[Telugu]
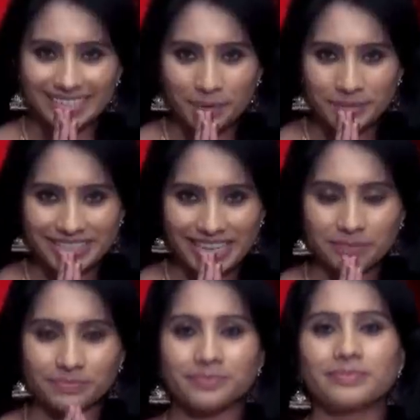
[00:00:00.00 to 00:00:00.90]
నమస్తే
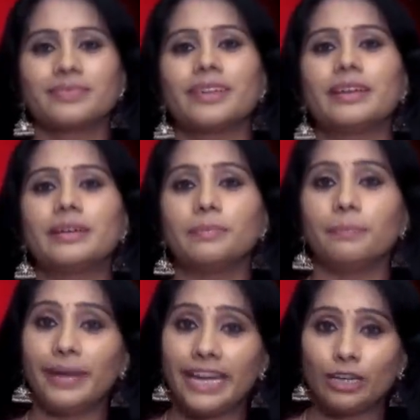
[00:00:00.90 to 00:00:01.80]

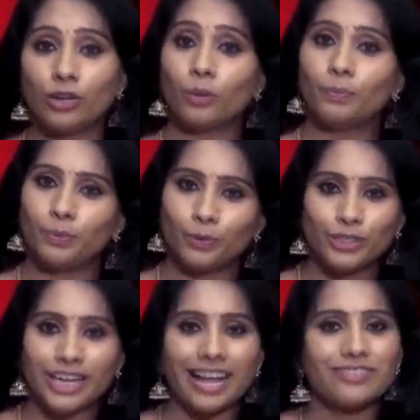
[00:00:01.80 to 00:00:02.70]
మీ ఇంట్లో
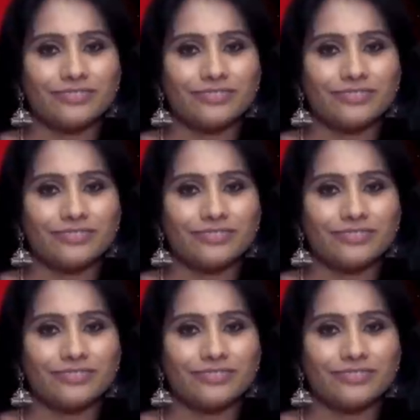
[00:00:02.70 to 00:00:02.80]
పూజ